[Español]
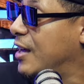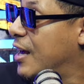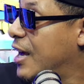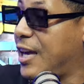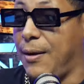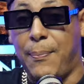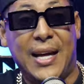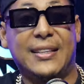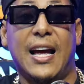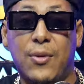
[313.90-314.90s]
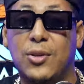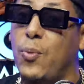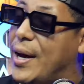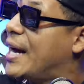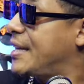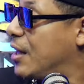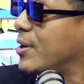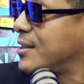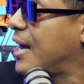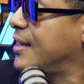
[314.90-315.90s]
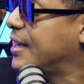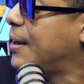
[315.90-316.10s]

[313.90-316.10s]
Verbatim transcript: y 20 años estuvo engañando a esa gente que